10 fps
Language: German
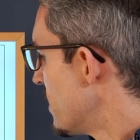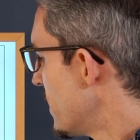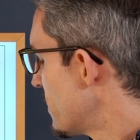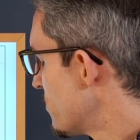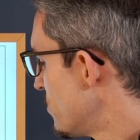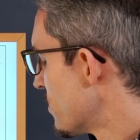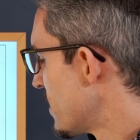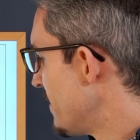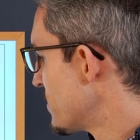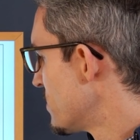Liegt natürlich auch
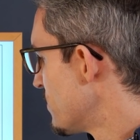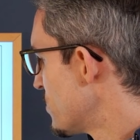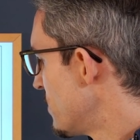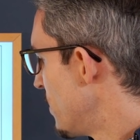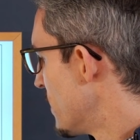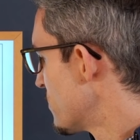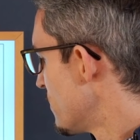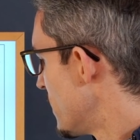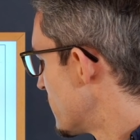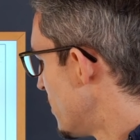damit zusammen, dass die Bilanz
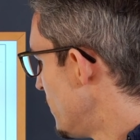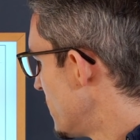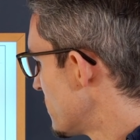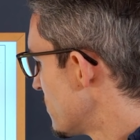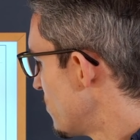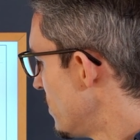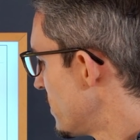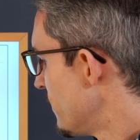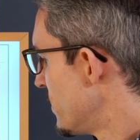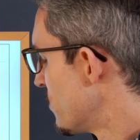soweit sauber ist.
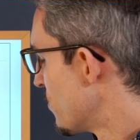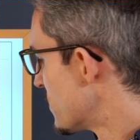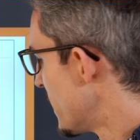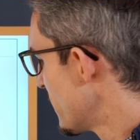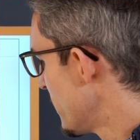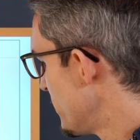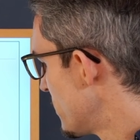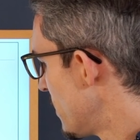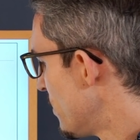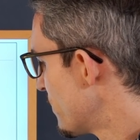Natürlich haben wir hier neues
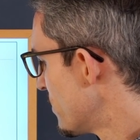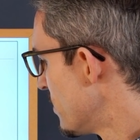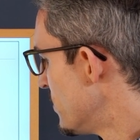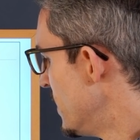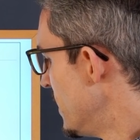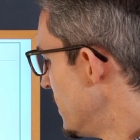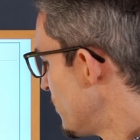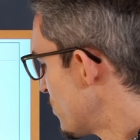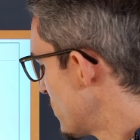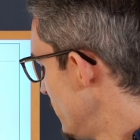Eigenkapital aufgenommen,
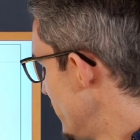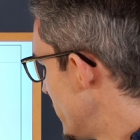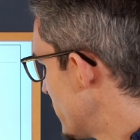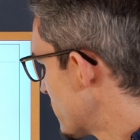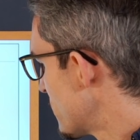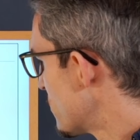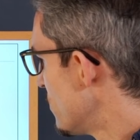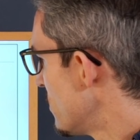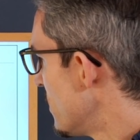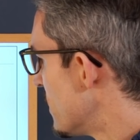Produktivität ist gesunken.